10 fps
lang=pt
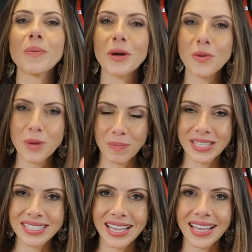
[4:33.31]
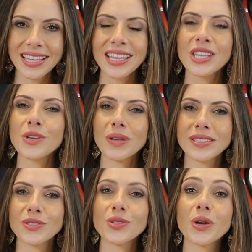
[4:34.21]
Já parou para pensar que o
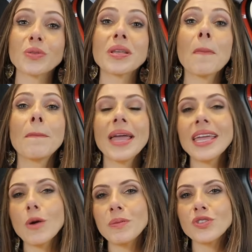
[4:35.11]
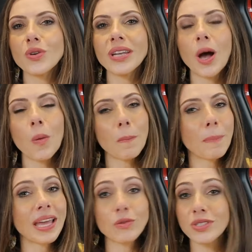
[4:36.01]
acessório também é opcional
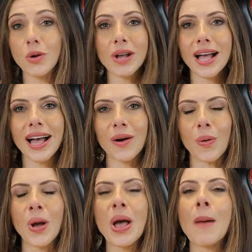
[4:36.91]
para o seu carro?